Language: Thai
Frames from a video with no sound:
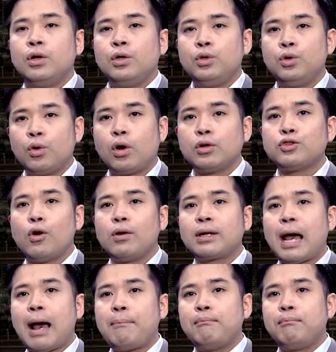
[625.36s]
ยูโรโซน
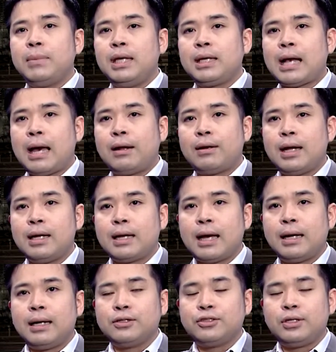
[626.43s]
ครับมีการรายงา
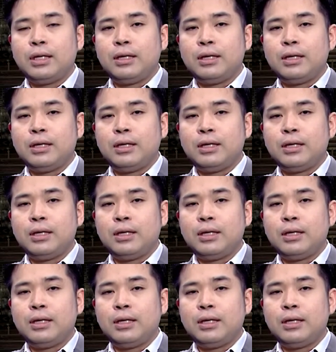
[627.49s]
นดัช